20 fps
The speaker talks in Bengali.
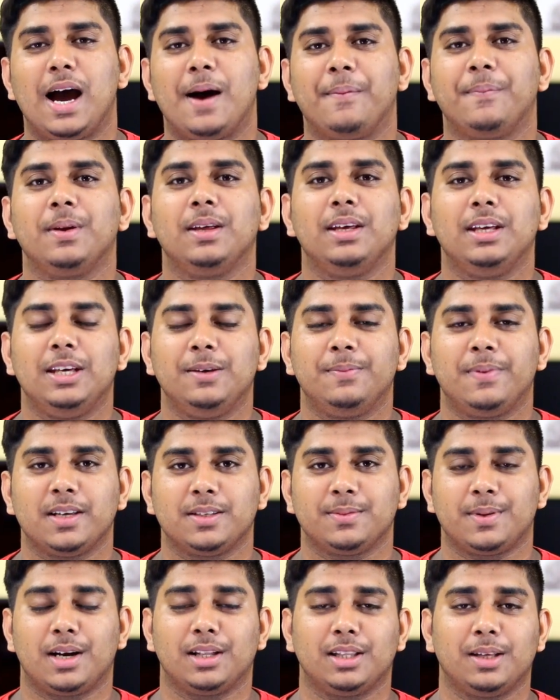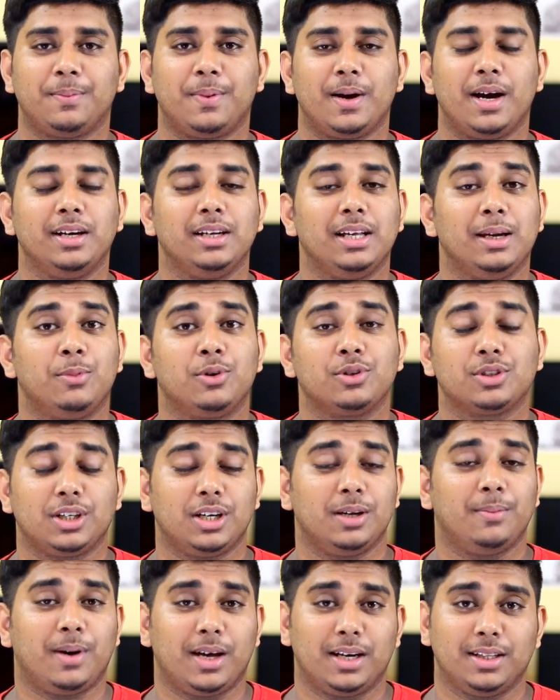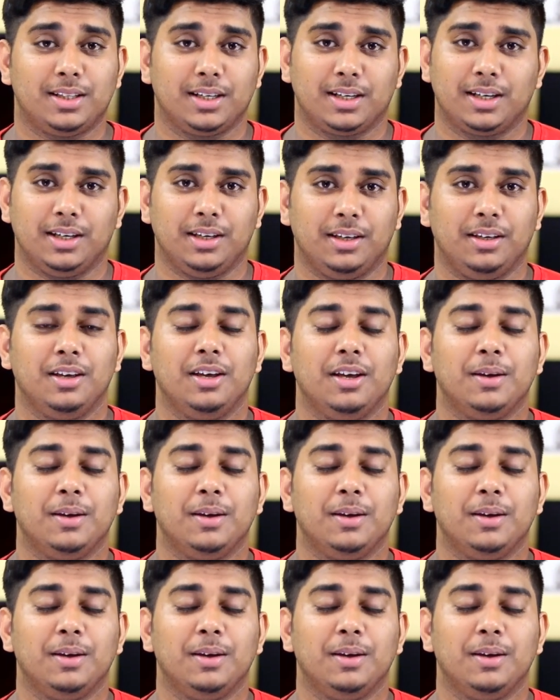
আপনি ই পাস বানাতে পারেন এবং সেটা বাড়ি থেকেই